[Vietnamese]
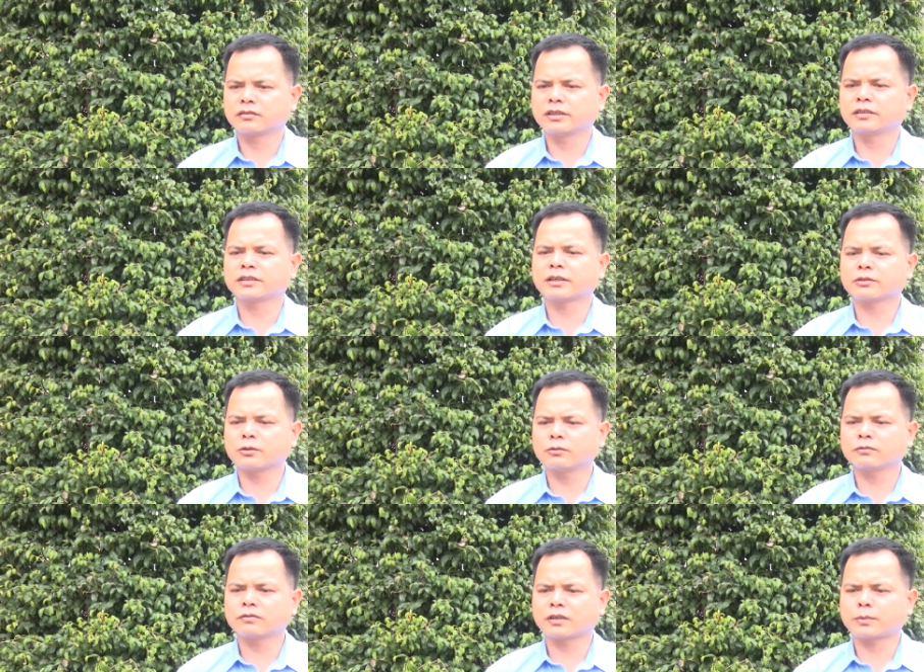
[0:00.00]
đường giao
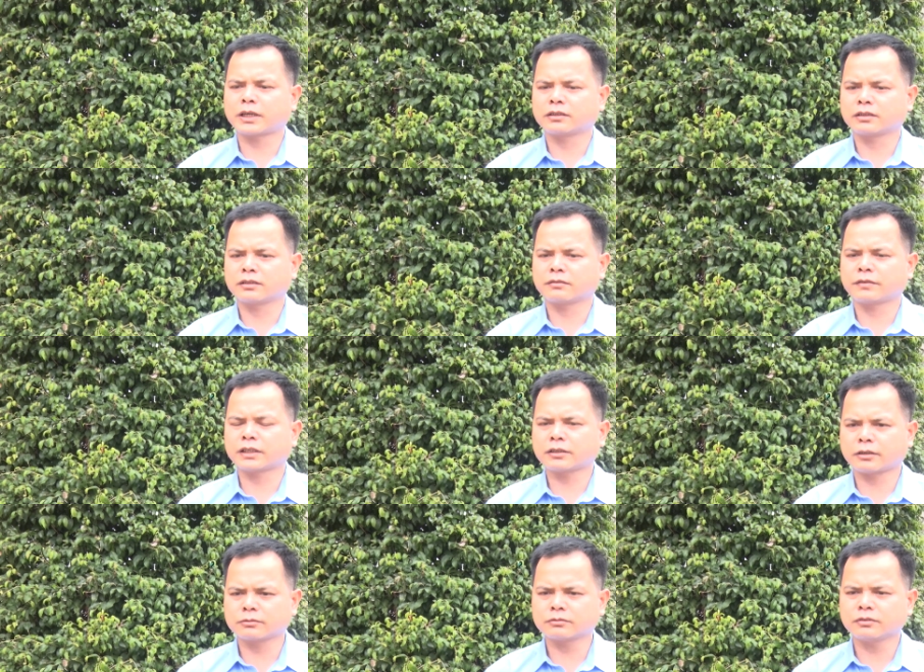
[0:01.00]
thông vào bản Phá
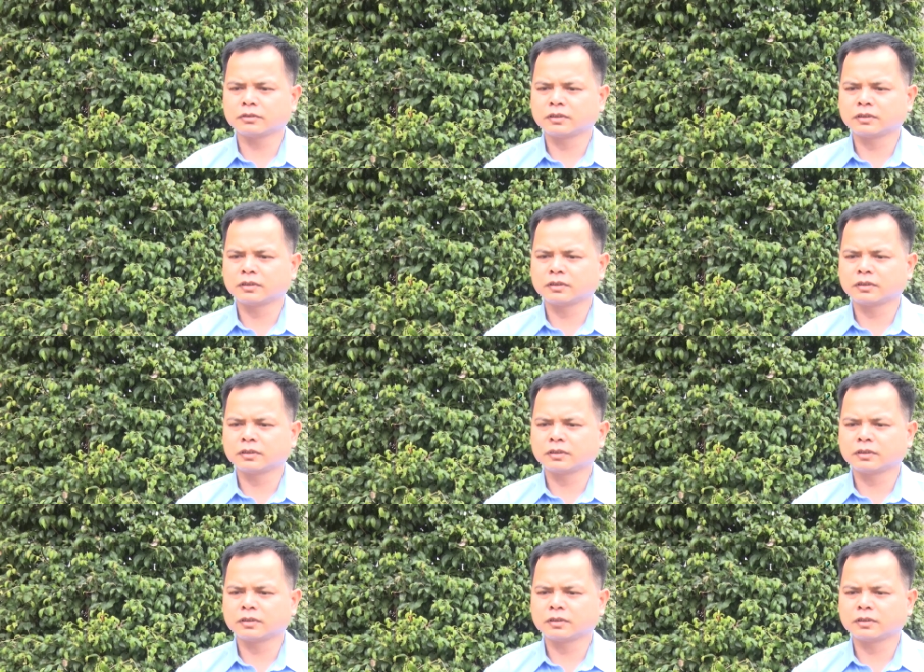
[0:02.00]
Thóng.